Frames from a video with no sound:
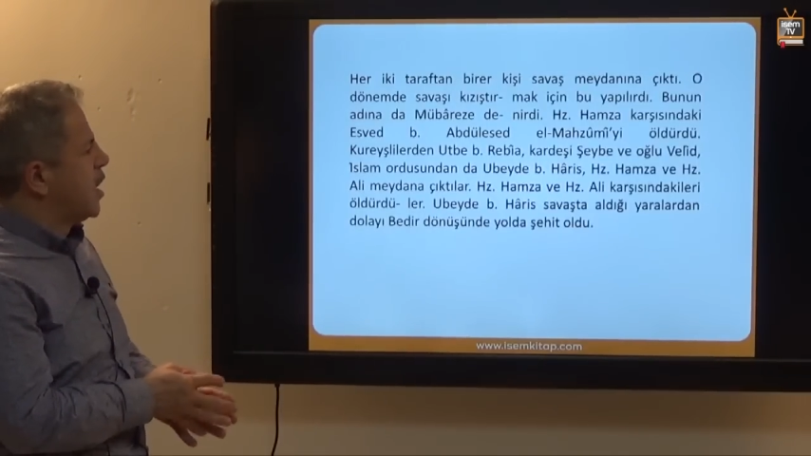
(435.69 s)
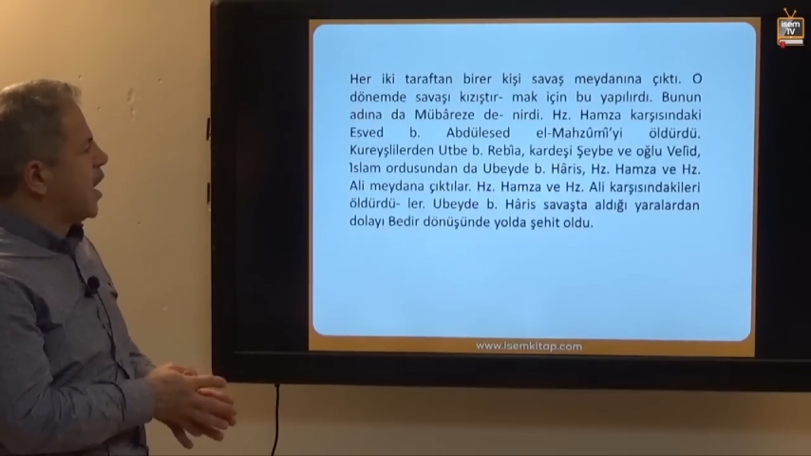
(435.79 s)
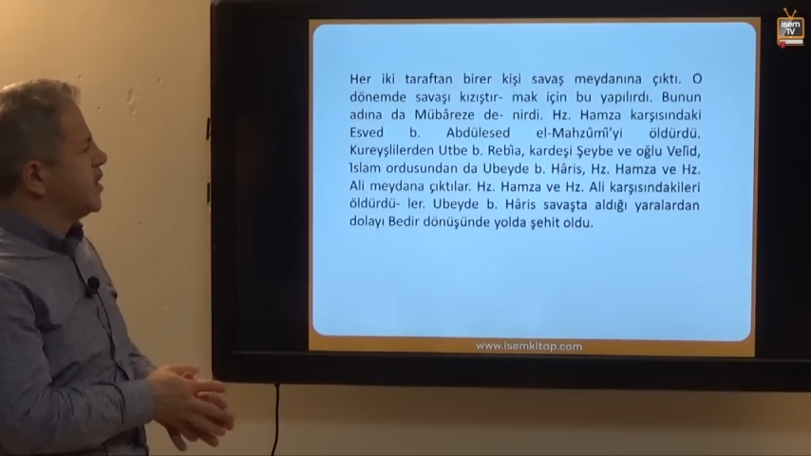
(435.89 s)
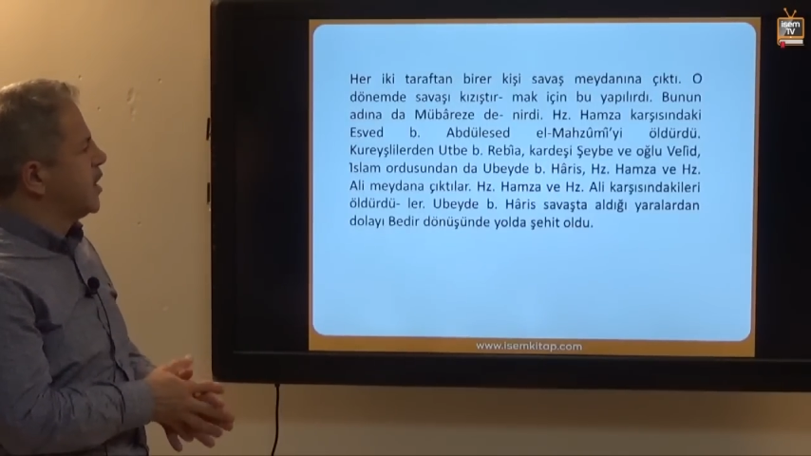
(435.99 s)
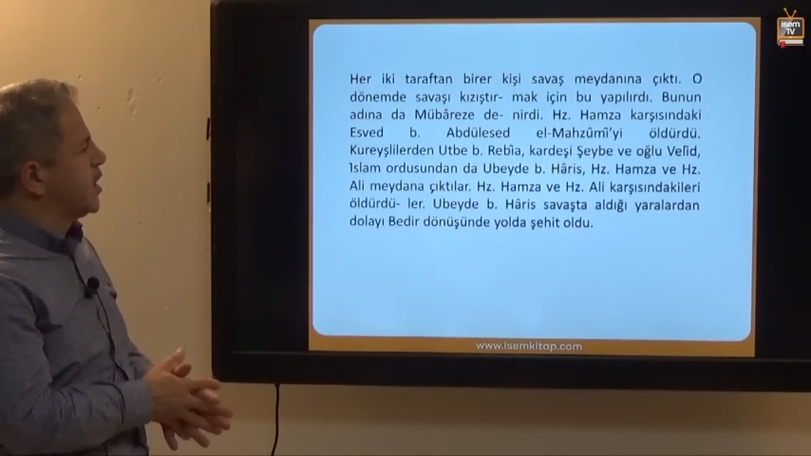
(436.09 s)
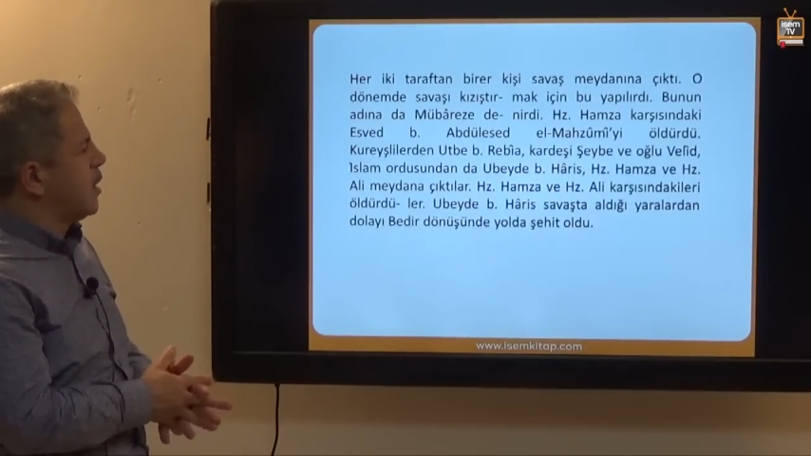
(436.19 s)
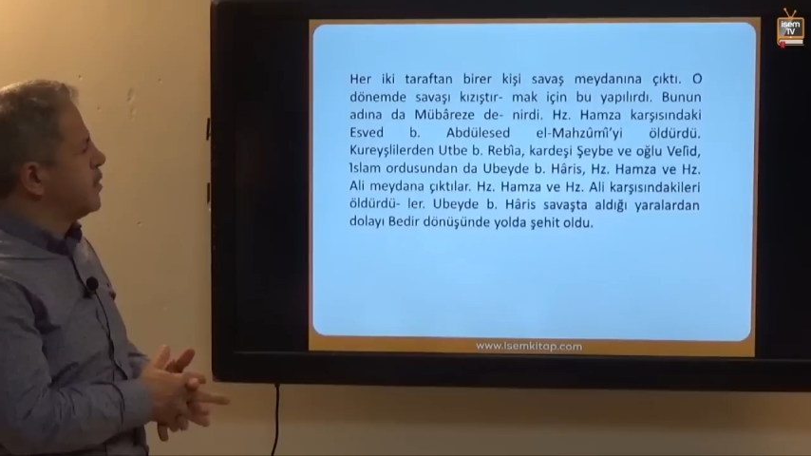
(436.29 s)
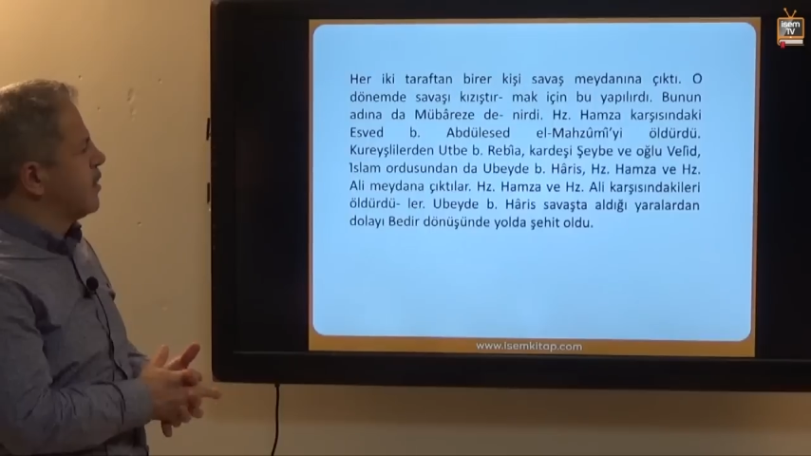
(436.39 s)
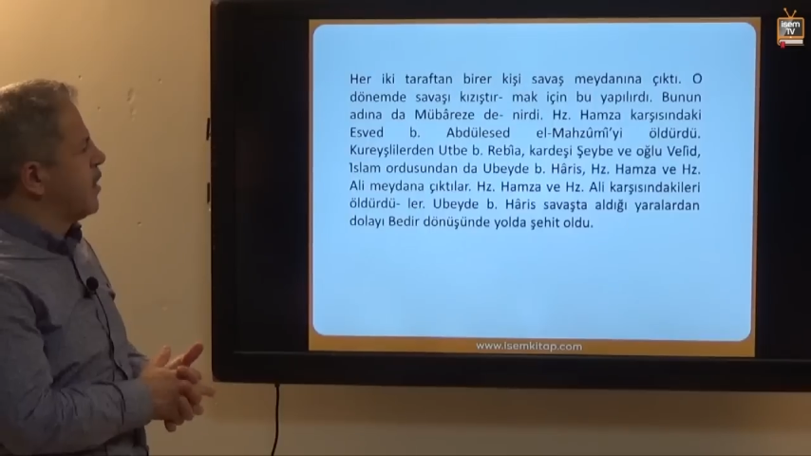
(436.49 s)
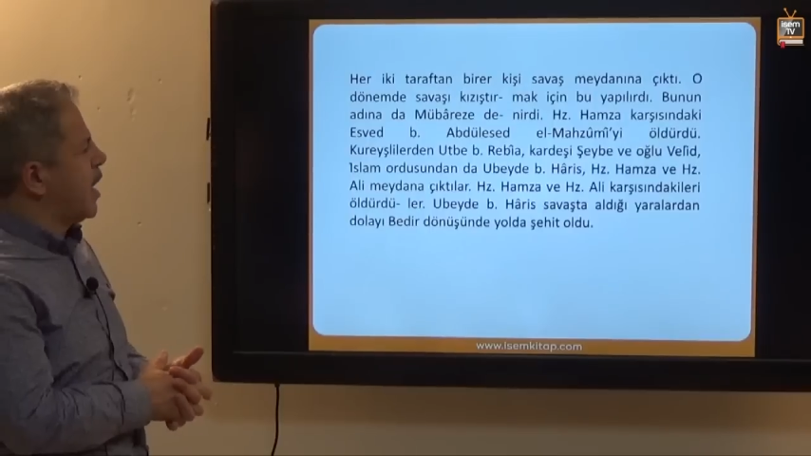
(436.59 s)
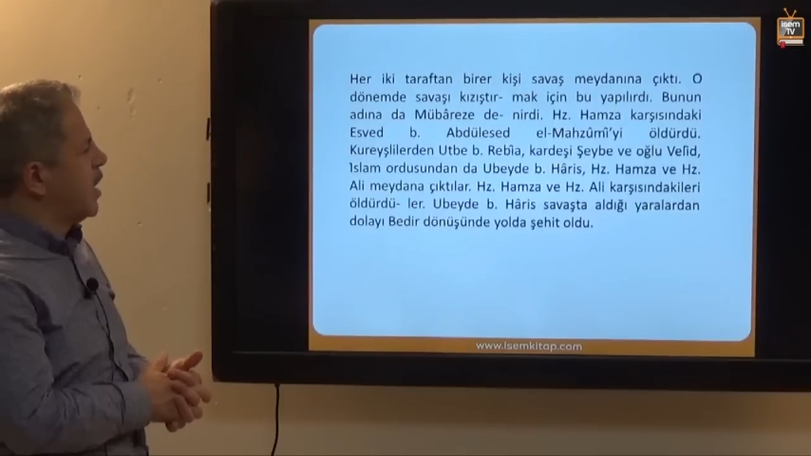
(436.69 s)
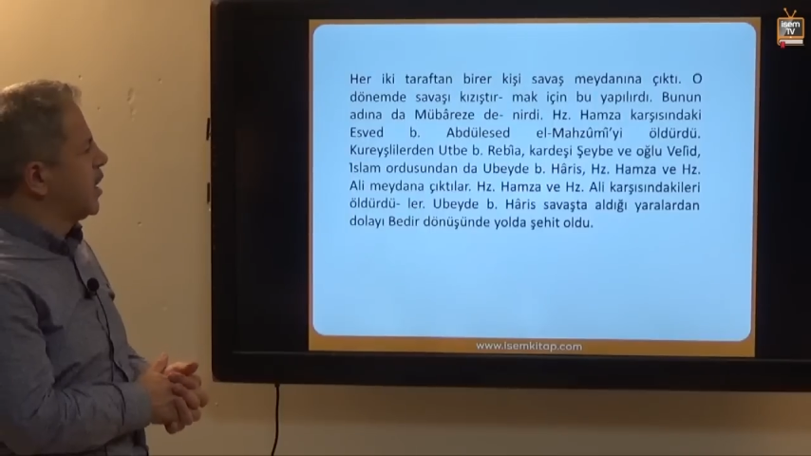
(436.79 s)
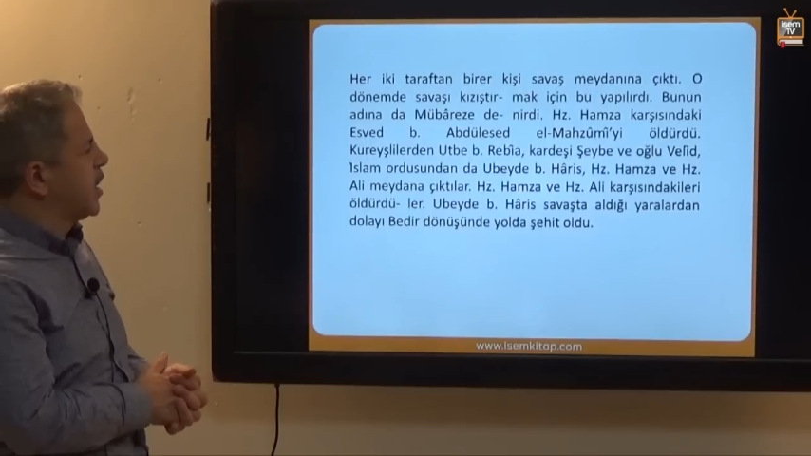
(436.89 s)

Hazreti Hamza ve Ali